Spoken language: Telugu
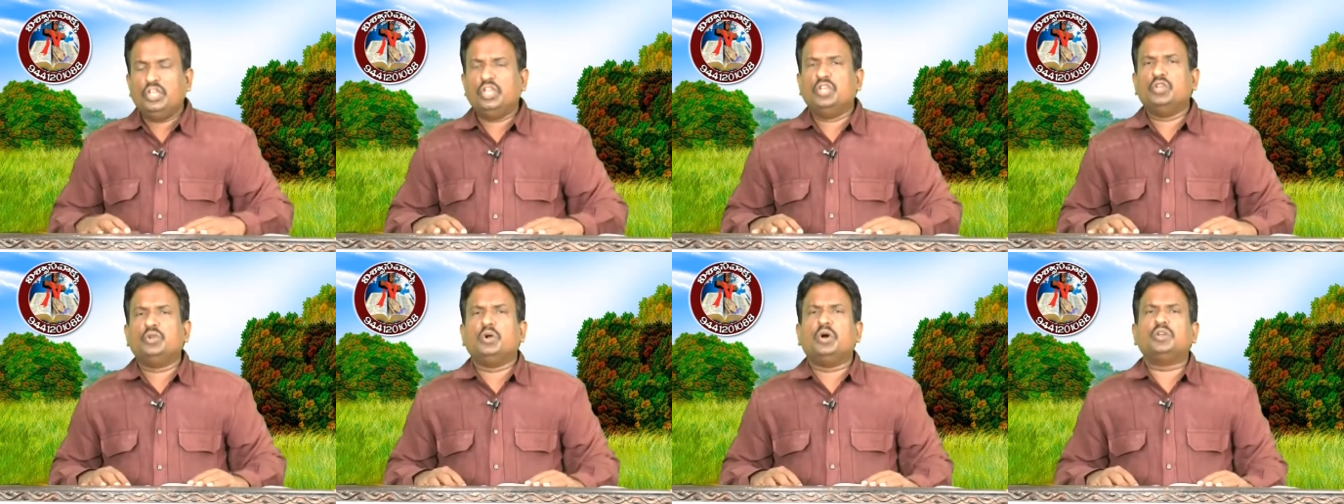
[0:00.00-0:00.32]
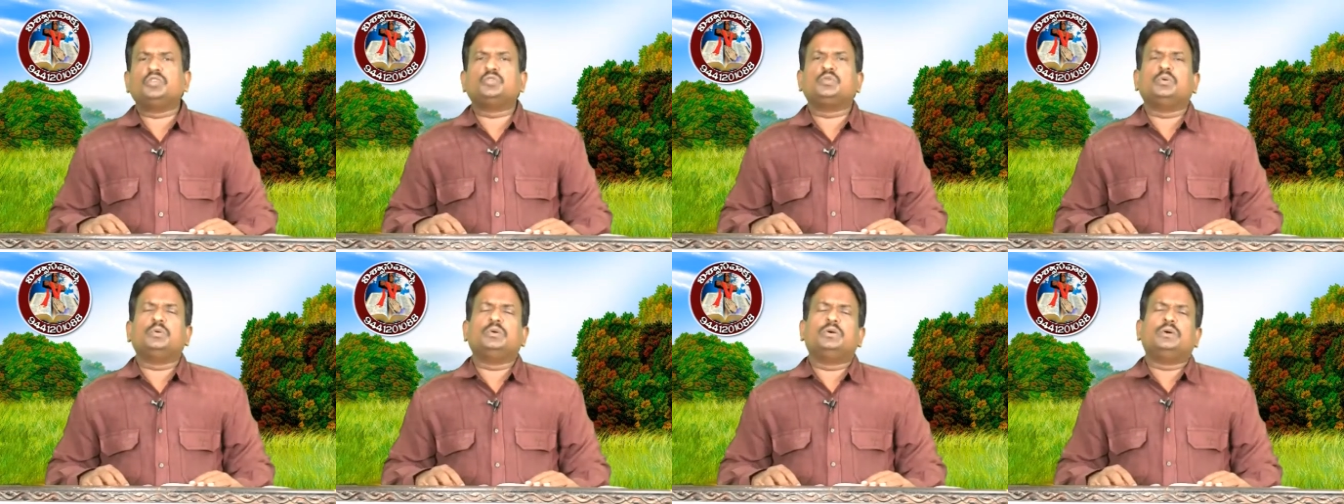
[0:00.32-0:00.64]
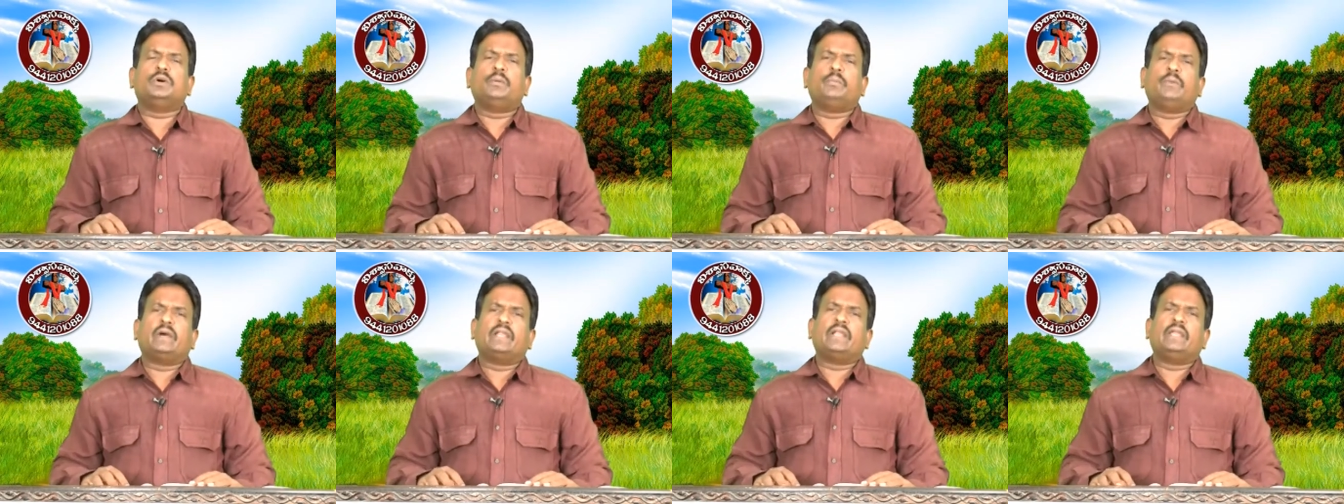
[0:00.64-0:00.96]
ఈరోజు
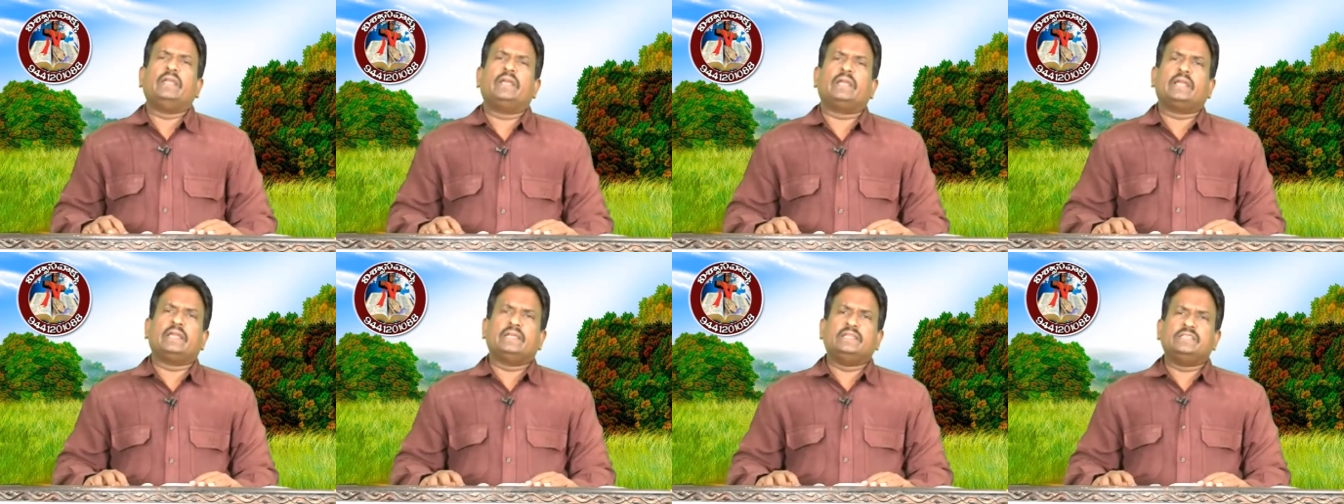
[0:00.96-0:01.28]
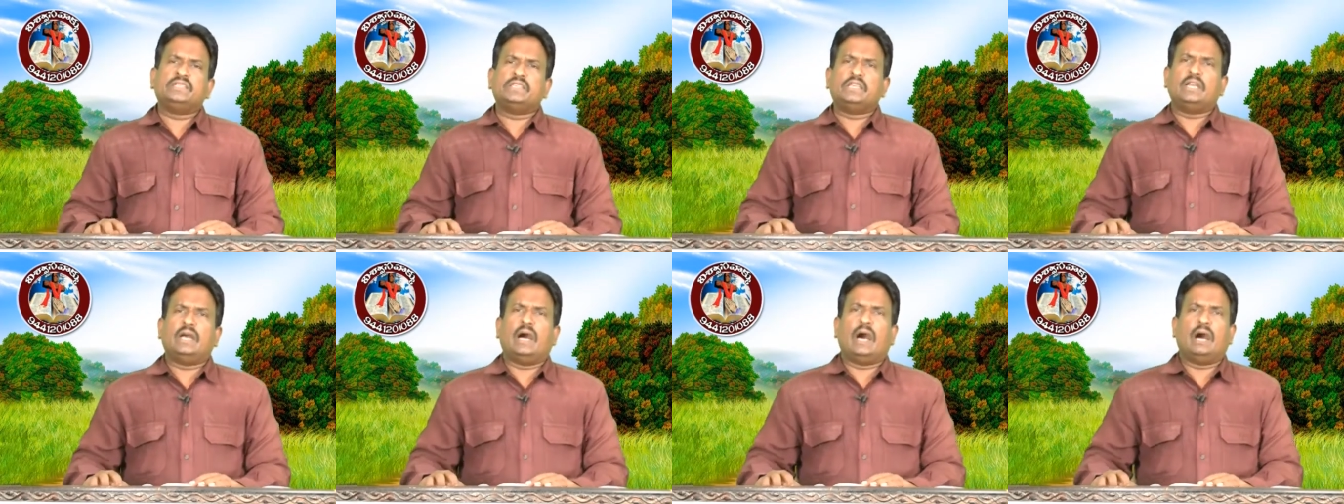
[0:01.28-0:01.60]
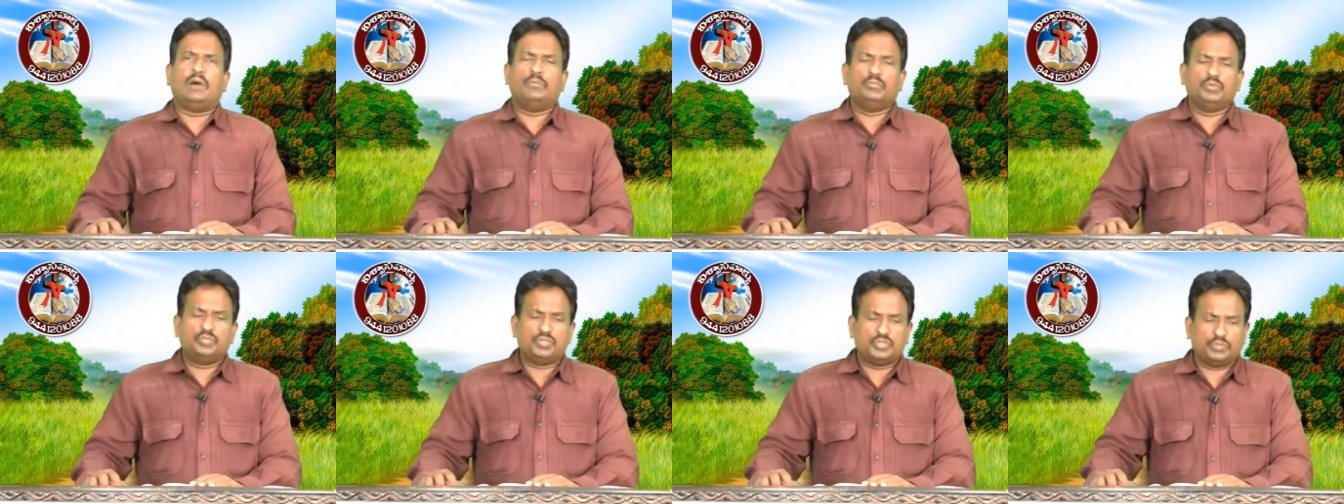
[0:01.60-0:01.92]
మనకిచ్చే
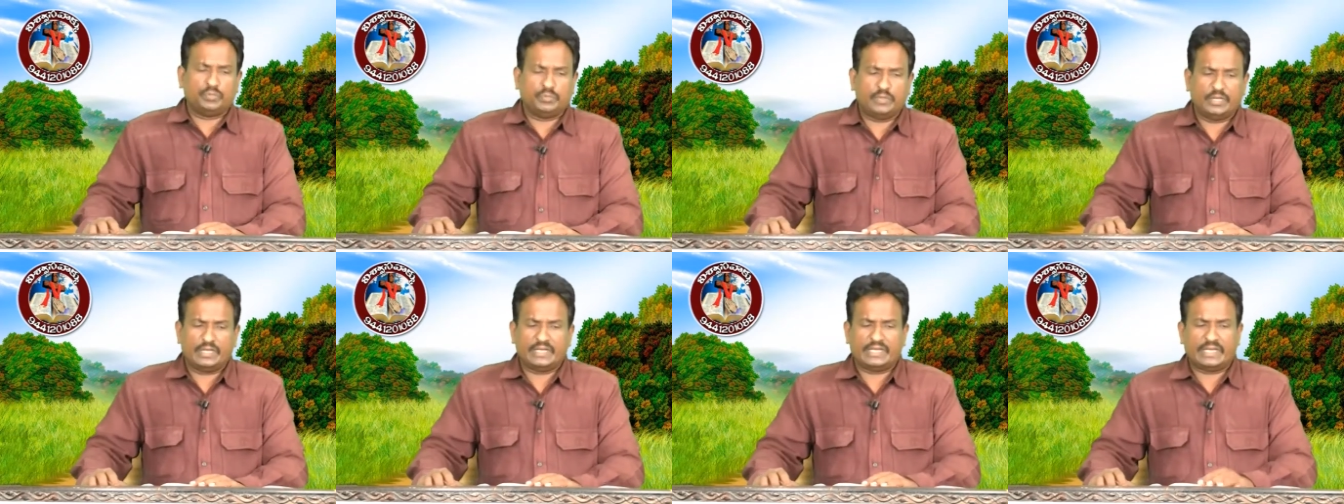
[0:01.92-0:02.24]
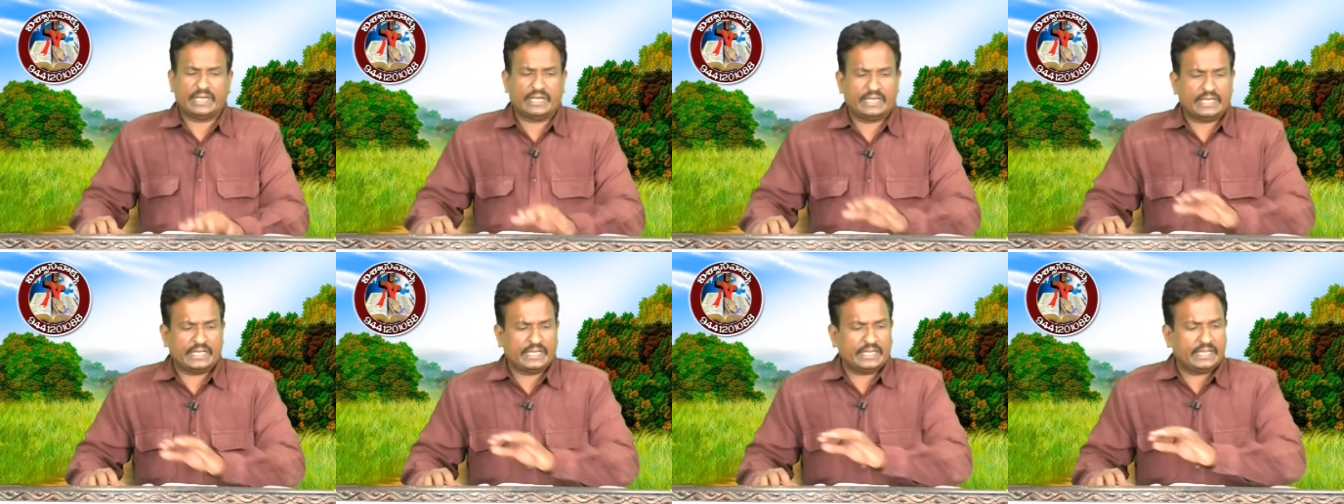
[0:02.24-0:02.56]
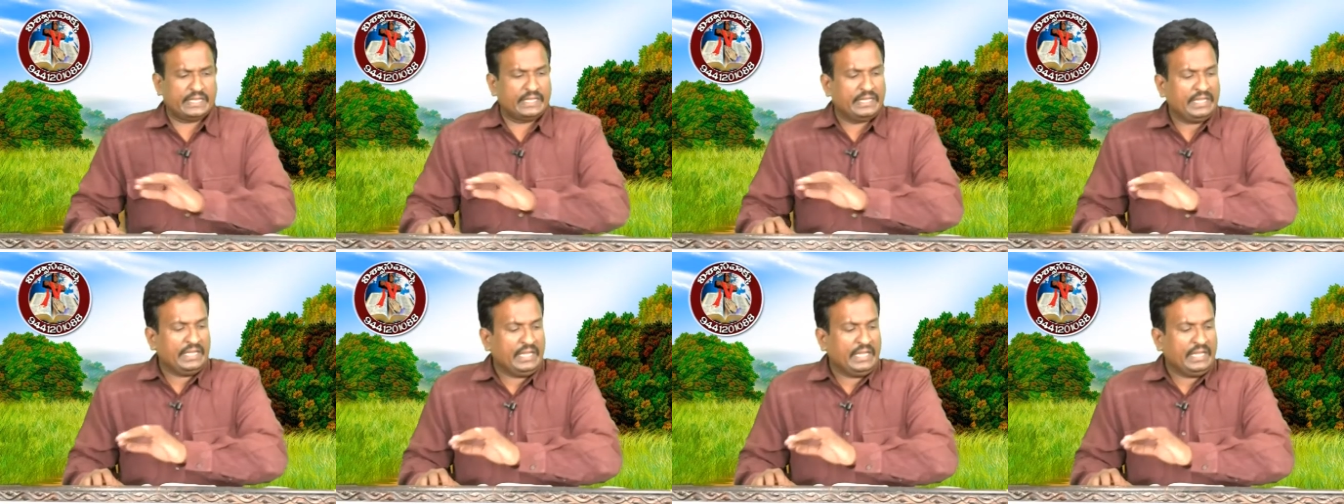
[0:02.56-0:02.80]
అంశం ఏంటంటే